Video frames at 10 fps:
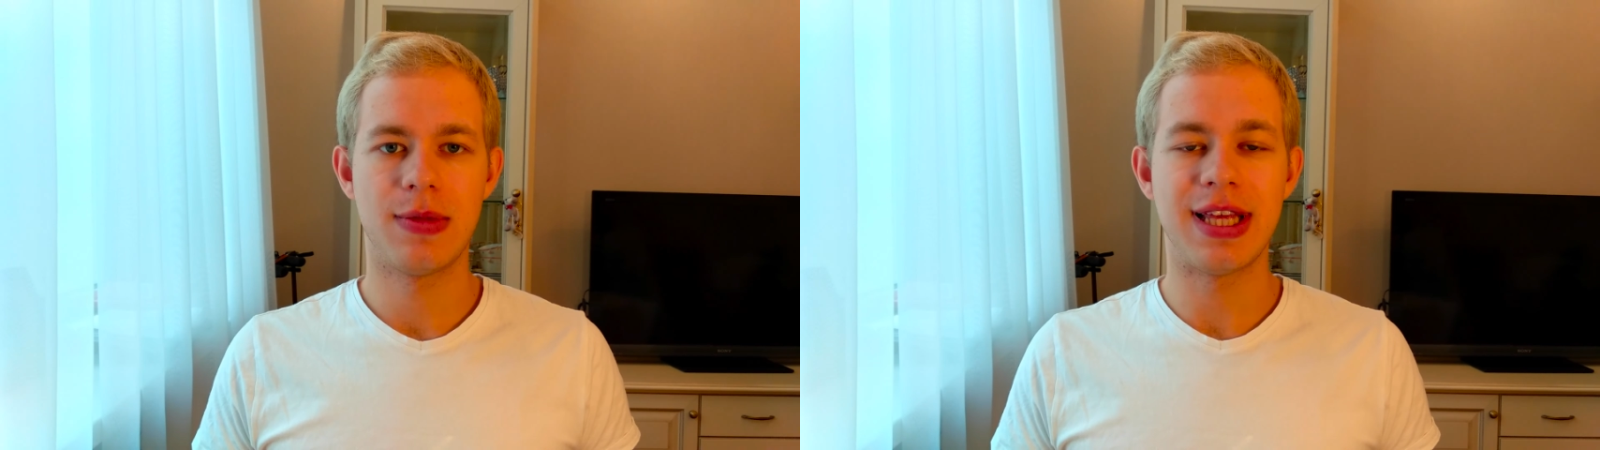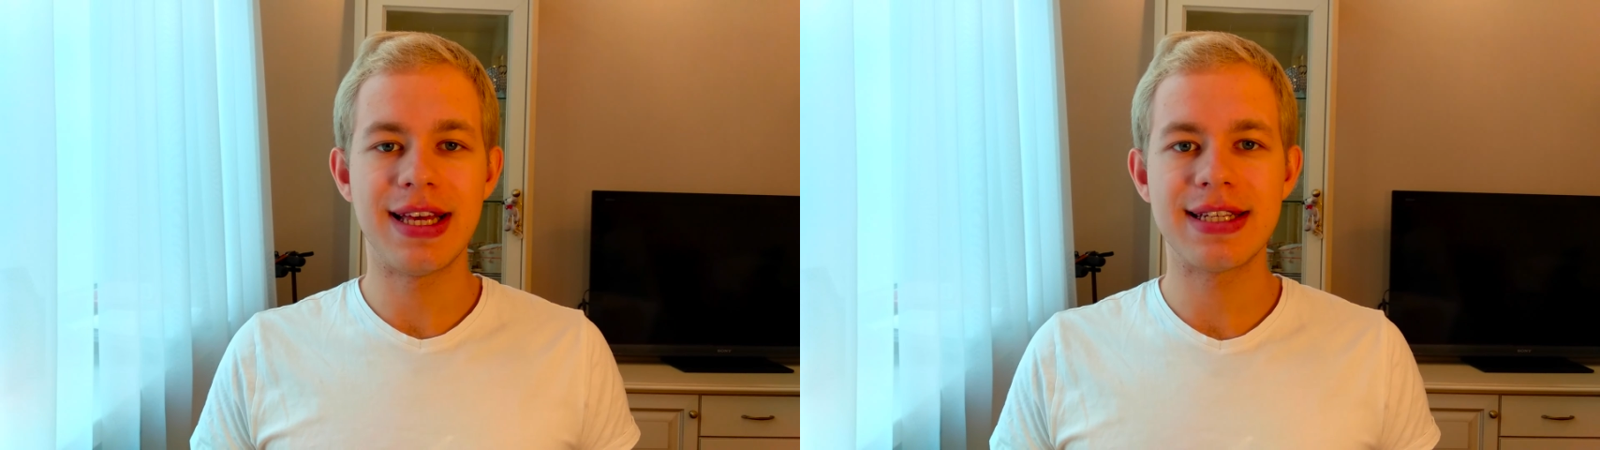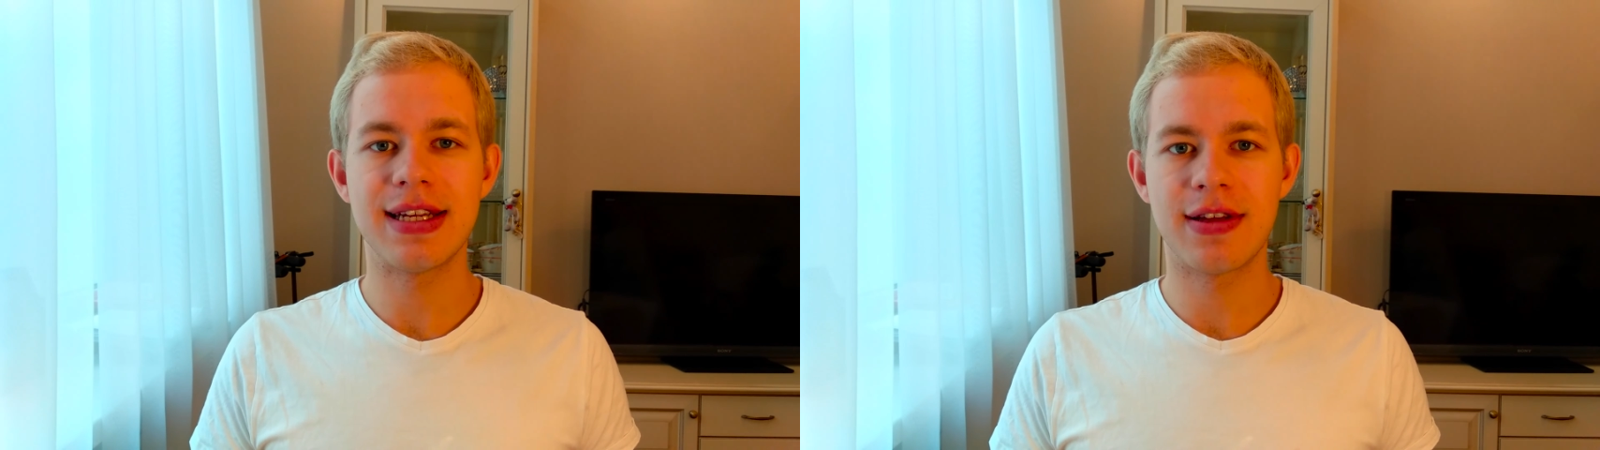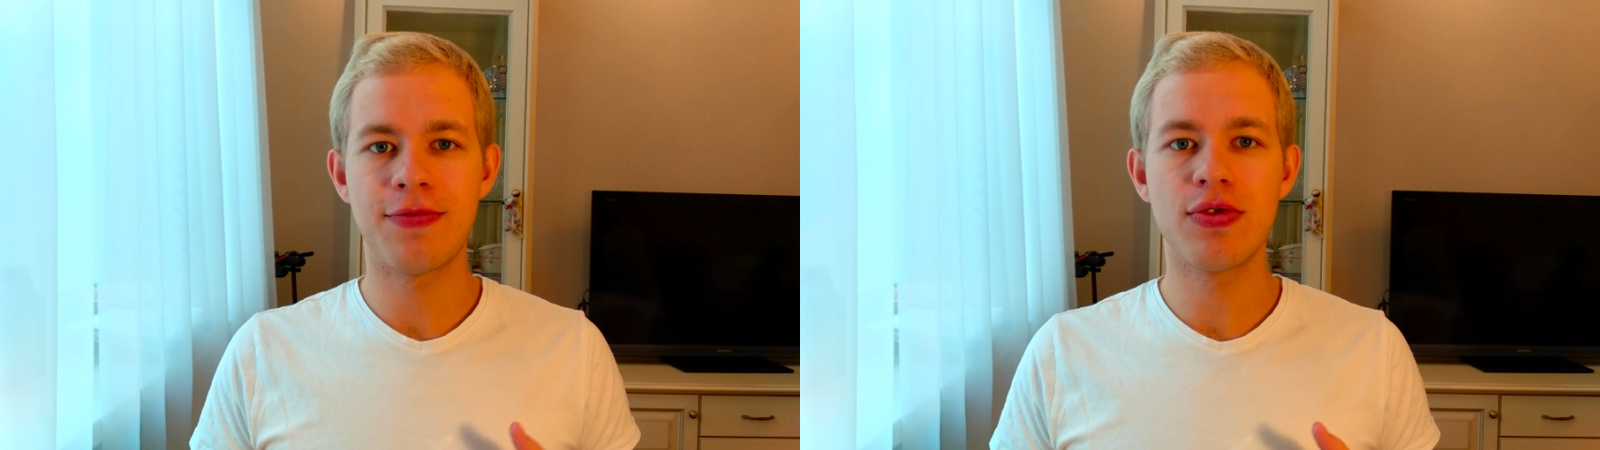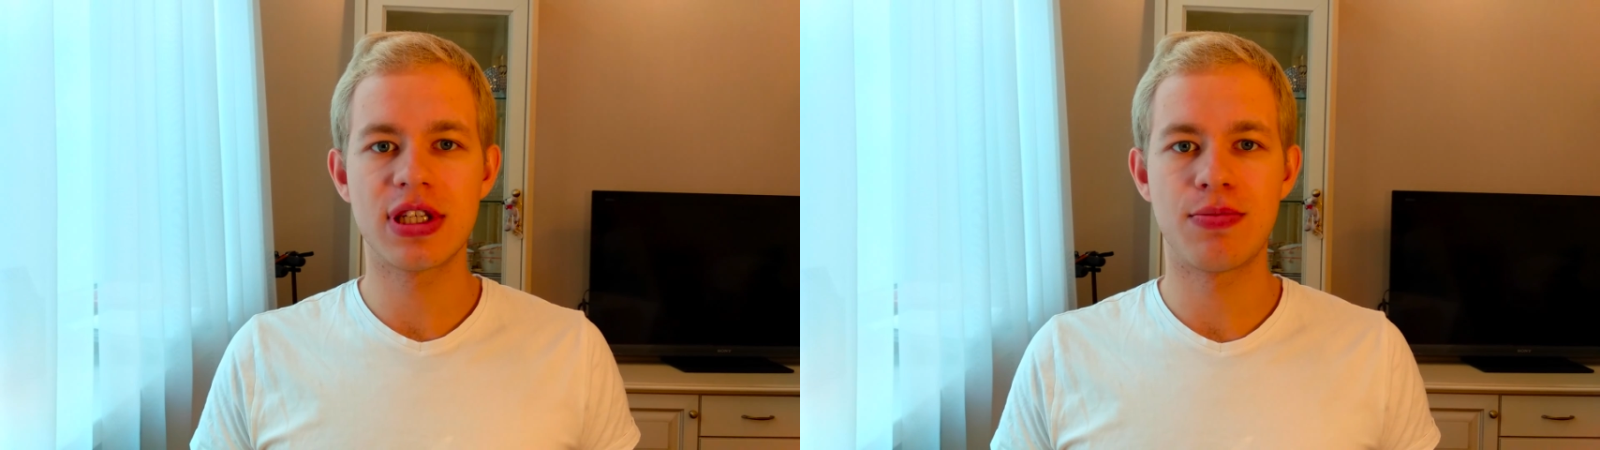если эта
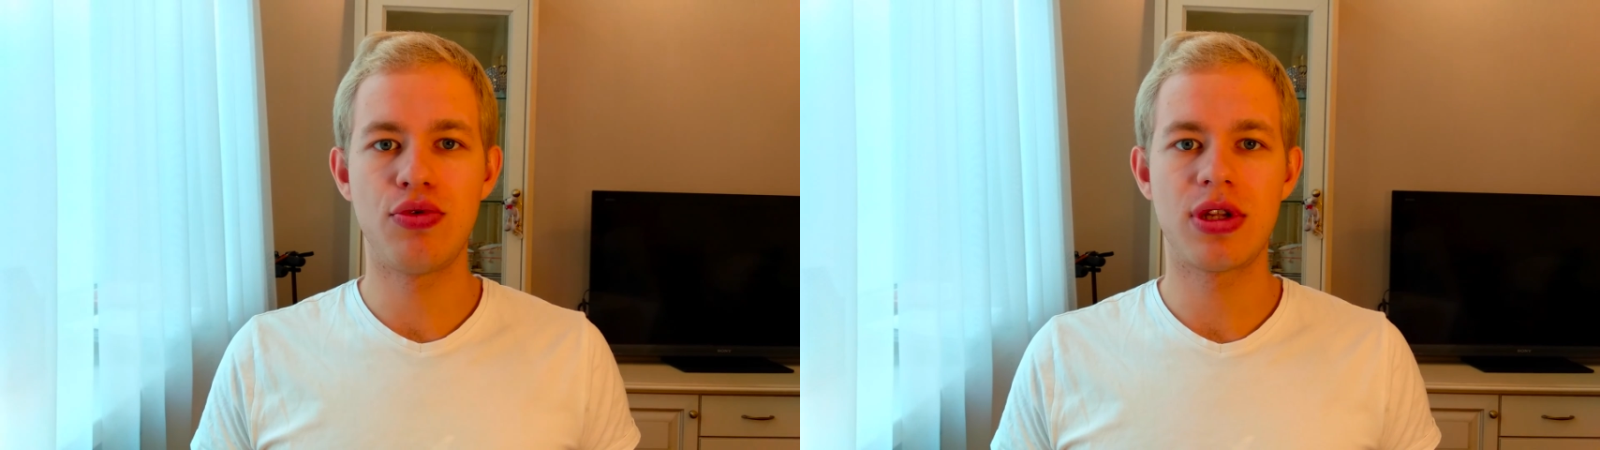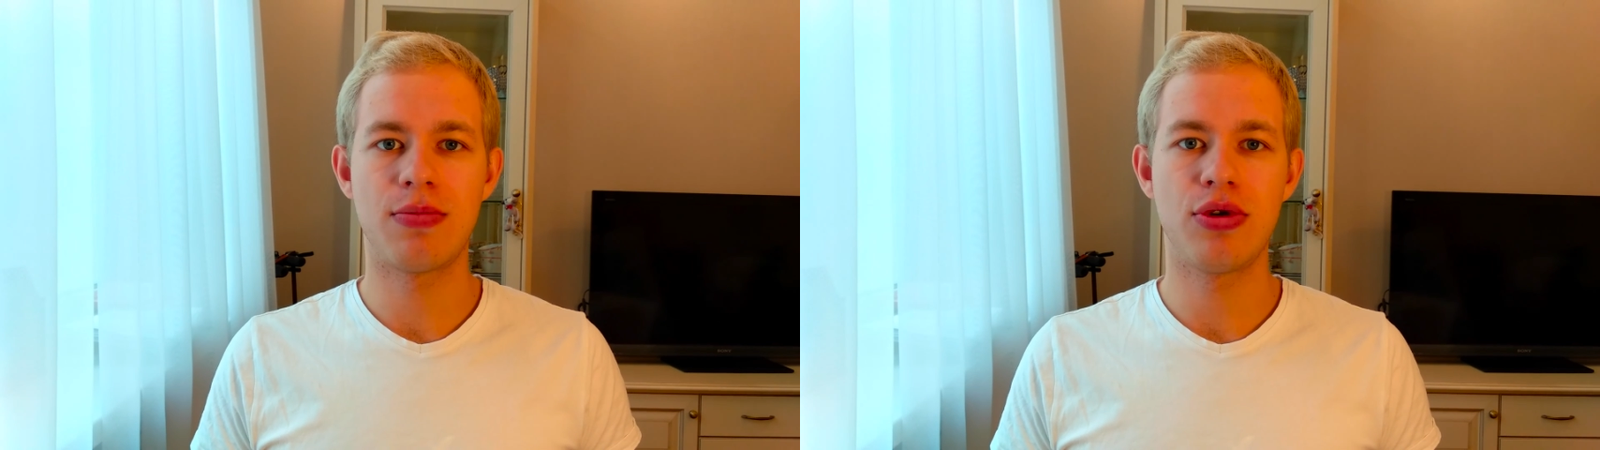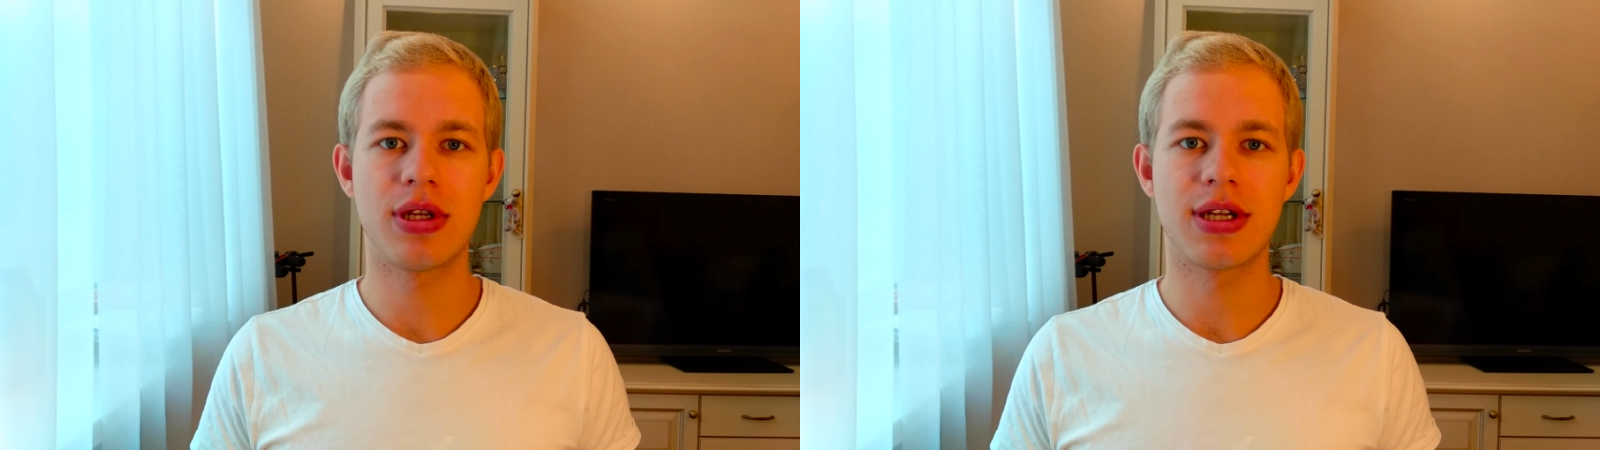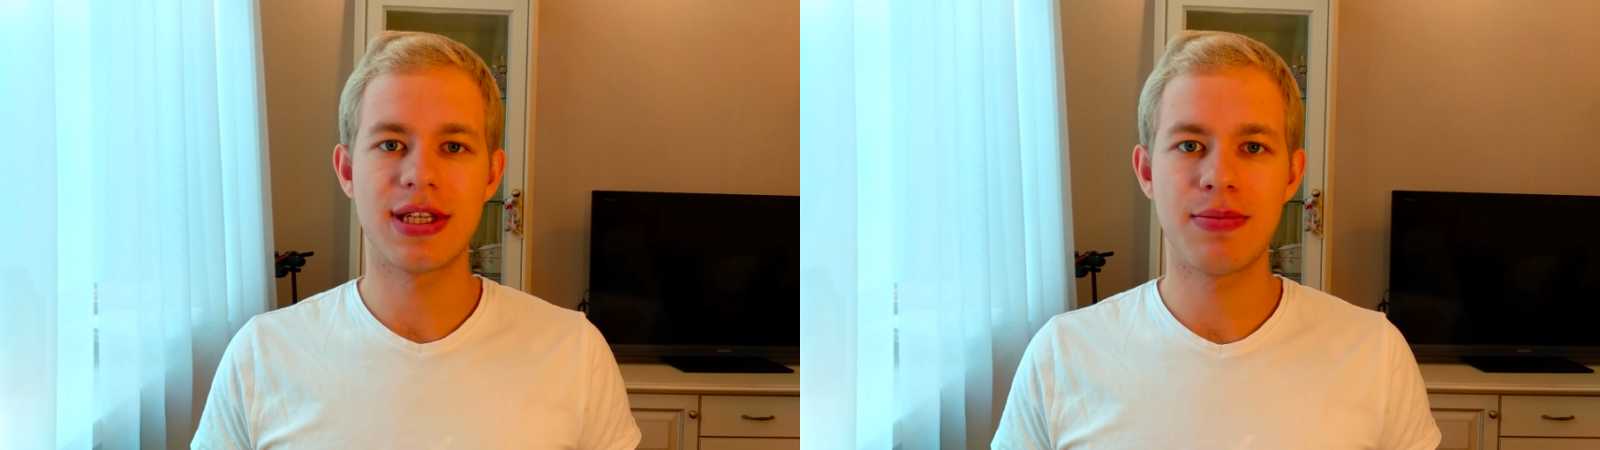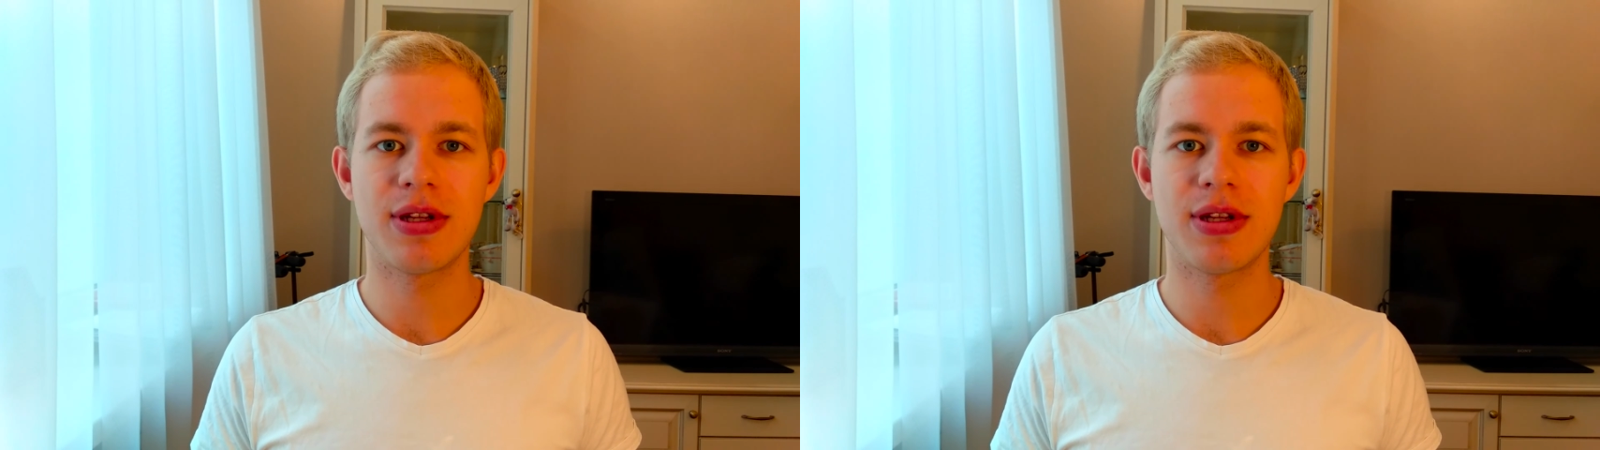функция будет работать хотя бы